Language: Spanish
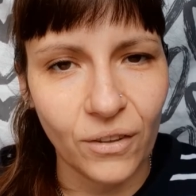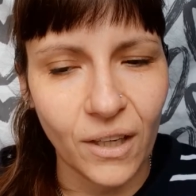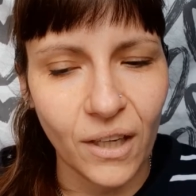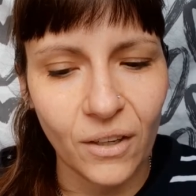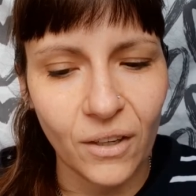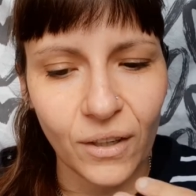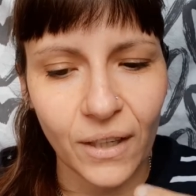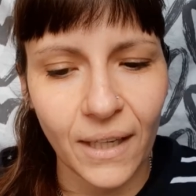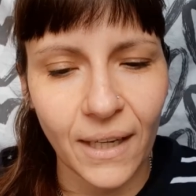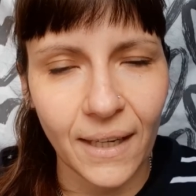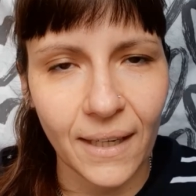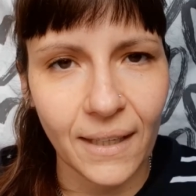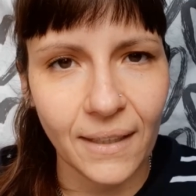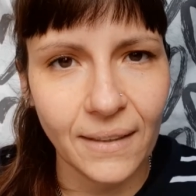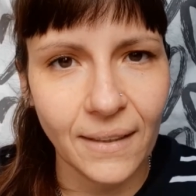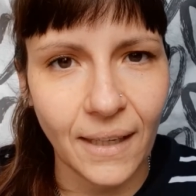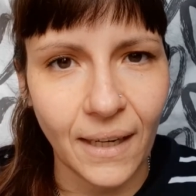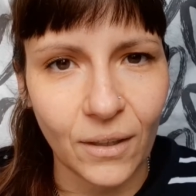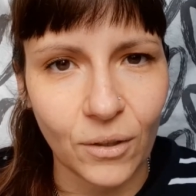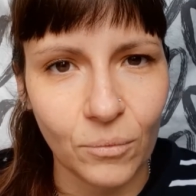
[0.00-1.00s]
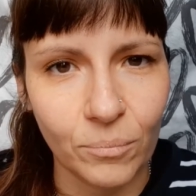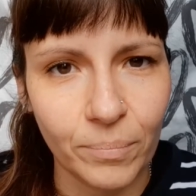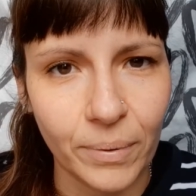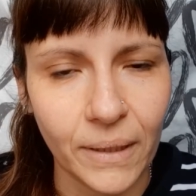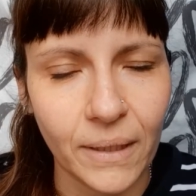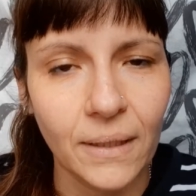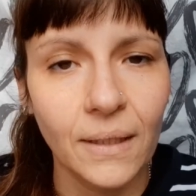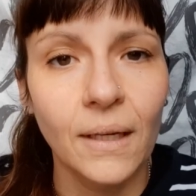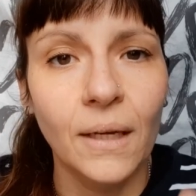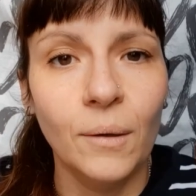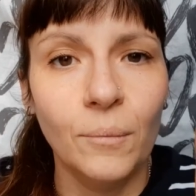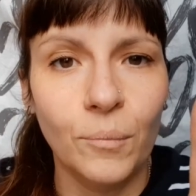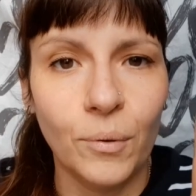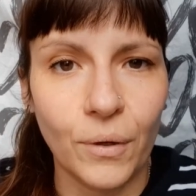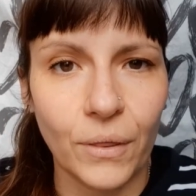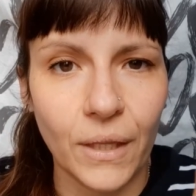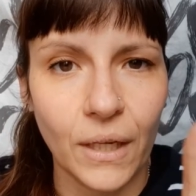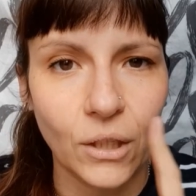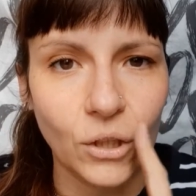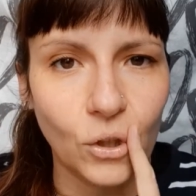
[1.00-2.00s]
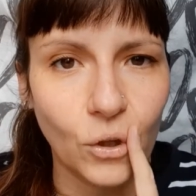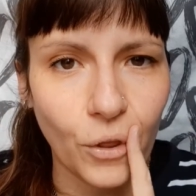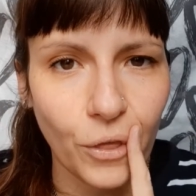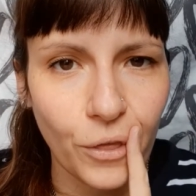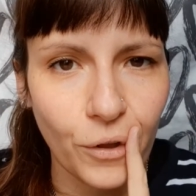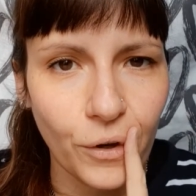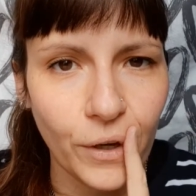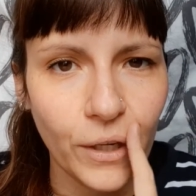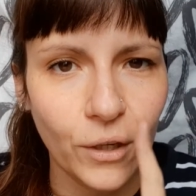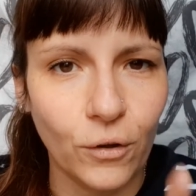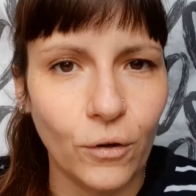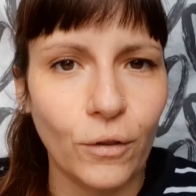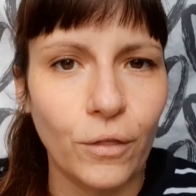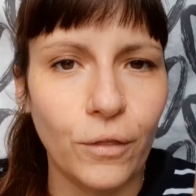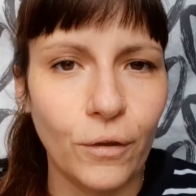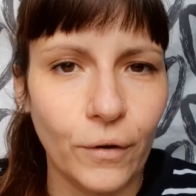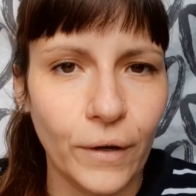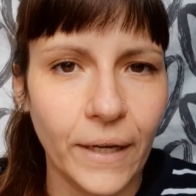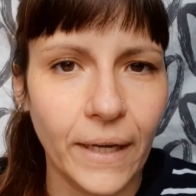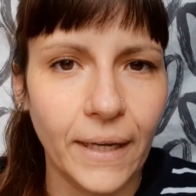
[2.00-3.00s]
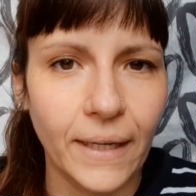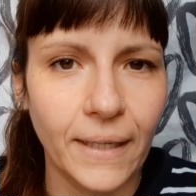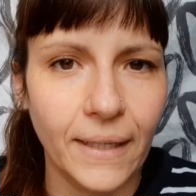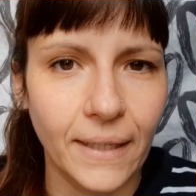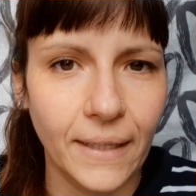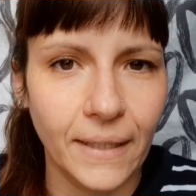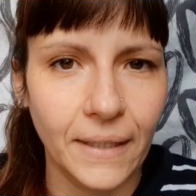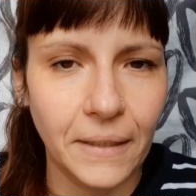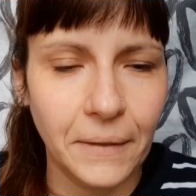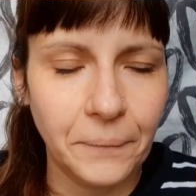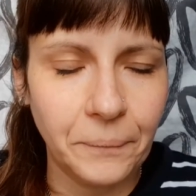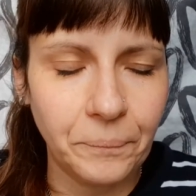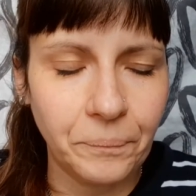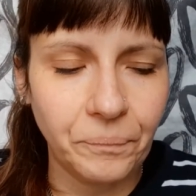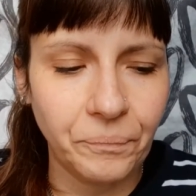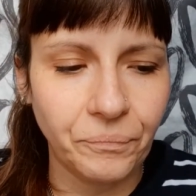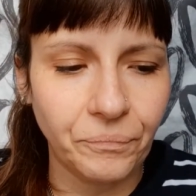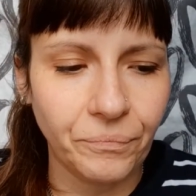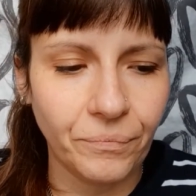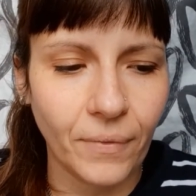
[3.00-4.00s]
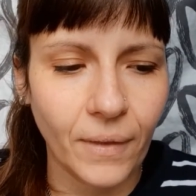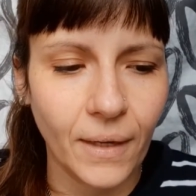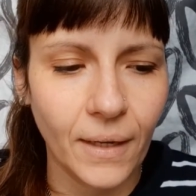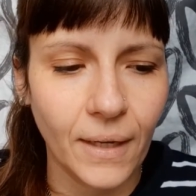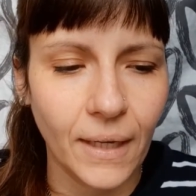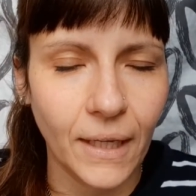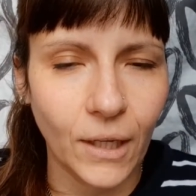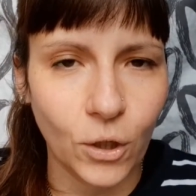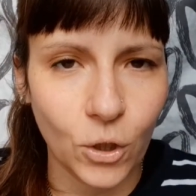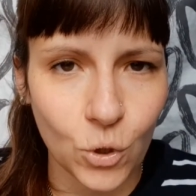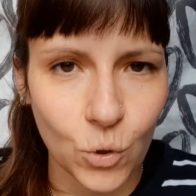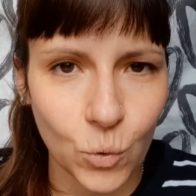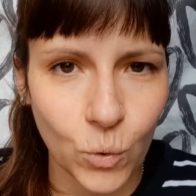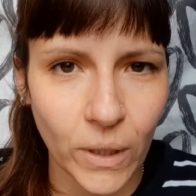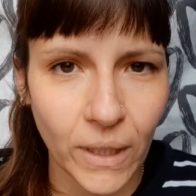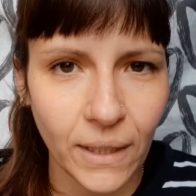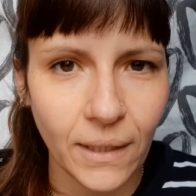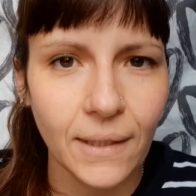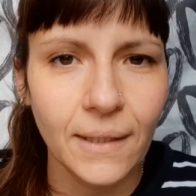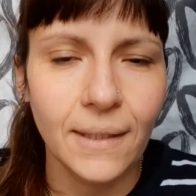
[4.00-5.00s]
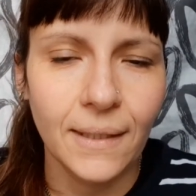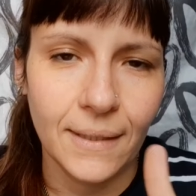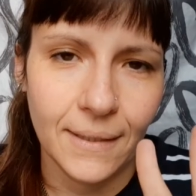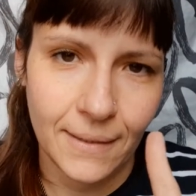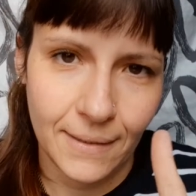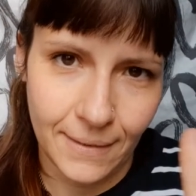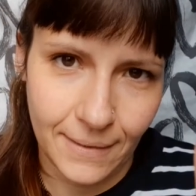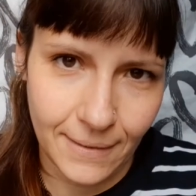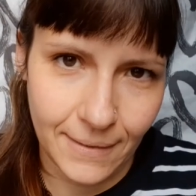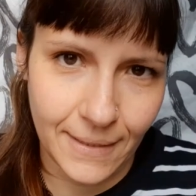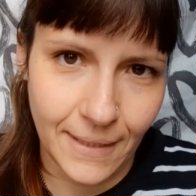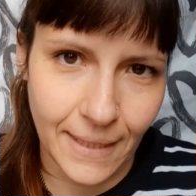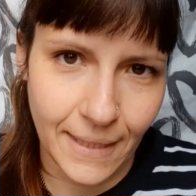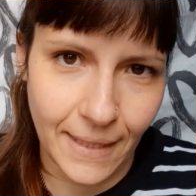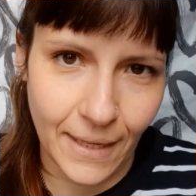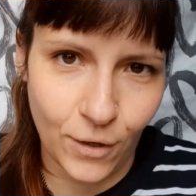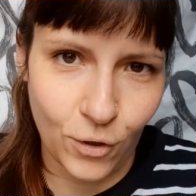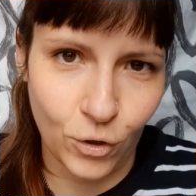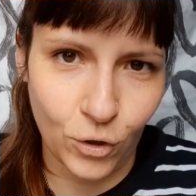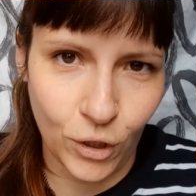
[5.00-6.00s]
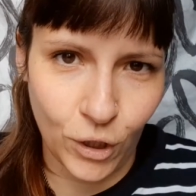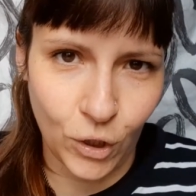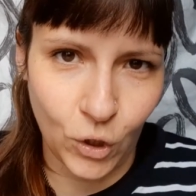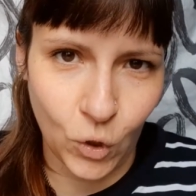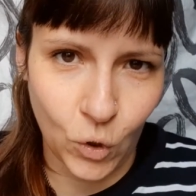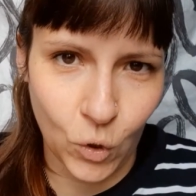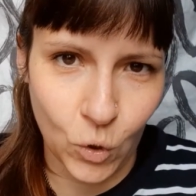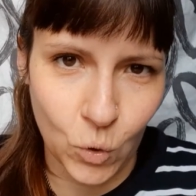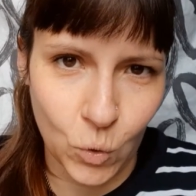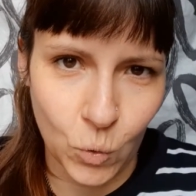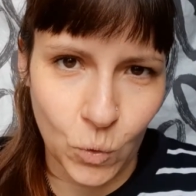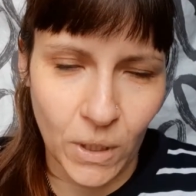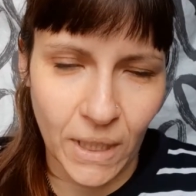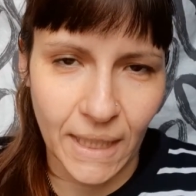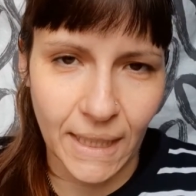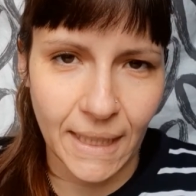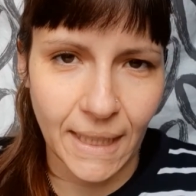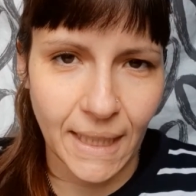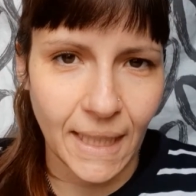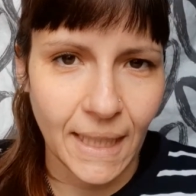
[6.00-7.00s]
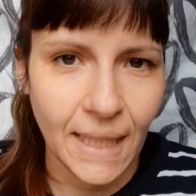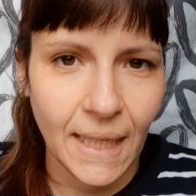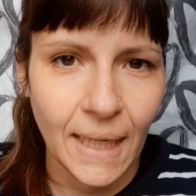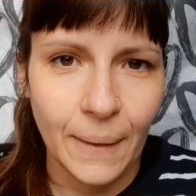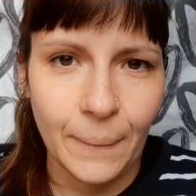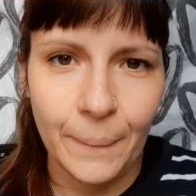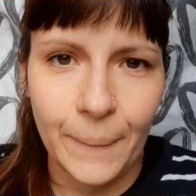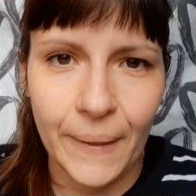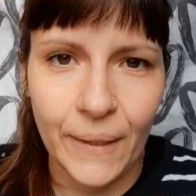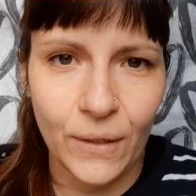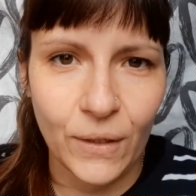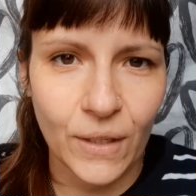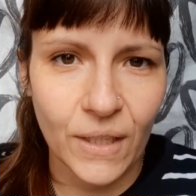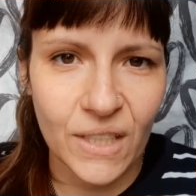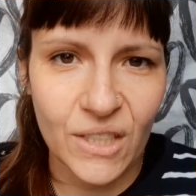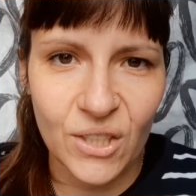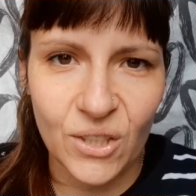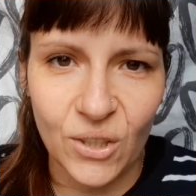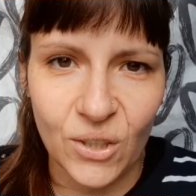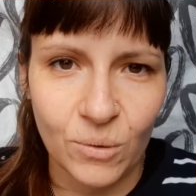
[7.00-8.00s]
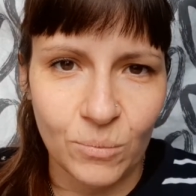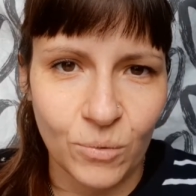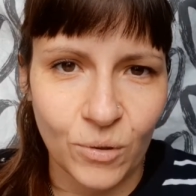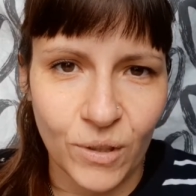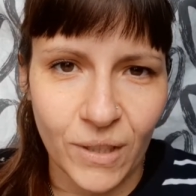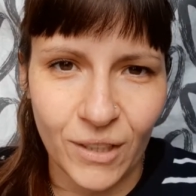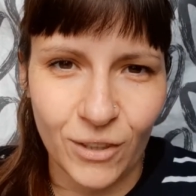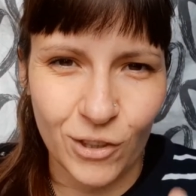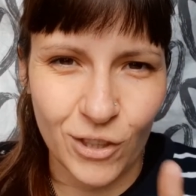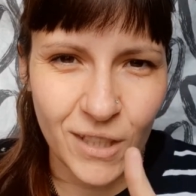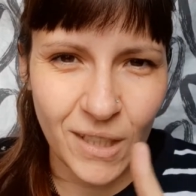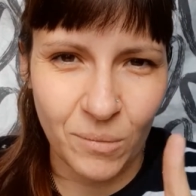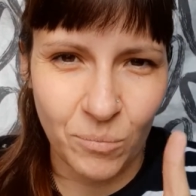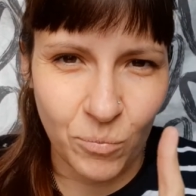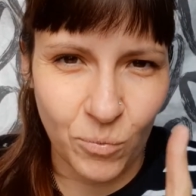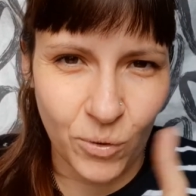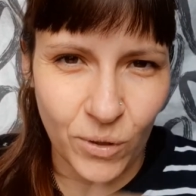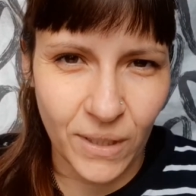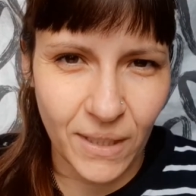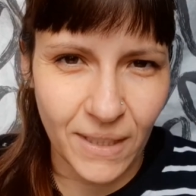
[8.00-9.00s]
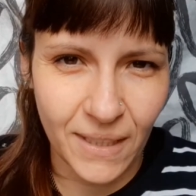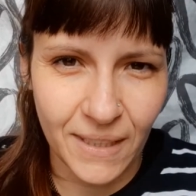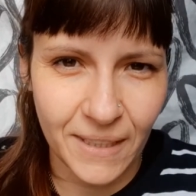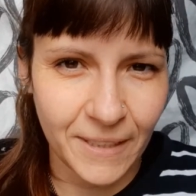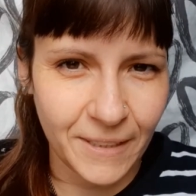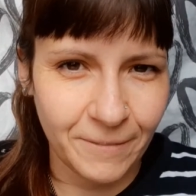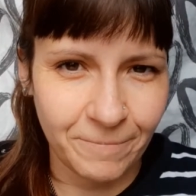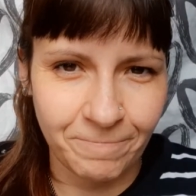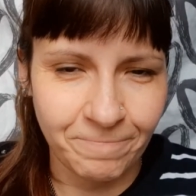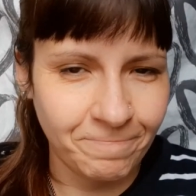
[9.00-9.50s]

que coge la carta y la rompe. Por cierto, Zoe no, Zoe y, mm, Josué se quedan contentos con su carta. Pero el resto como que no están muy,